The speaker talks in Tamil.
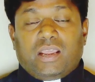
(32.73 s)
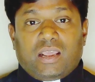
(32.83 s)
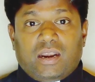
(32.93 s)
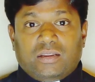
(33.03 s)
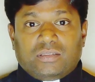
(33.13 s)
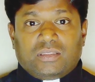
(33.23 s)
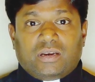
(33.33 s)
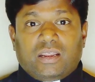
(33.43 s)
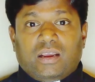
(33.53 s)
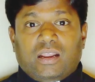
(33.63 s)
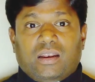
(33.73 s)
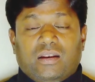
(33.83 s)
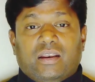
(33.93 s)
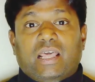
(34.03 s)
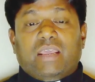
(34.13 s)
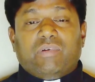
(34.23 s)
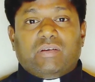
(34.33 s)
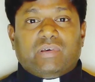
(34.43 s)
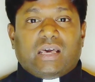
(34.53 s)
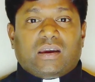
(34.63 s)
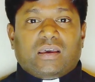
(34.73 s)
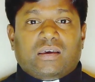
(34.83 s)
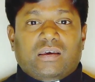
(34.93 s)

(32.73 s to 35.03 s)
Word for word: நீங்கள் எடுத்த திட்டங்கள் நிறைவேறுவதாக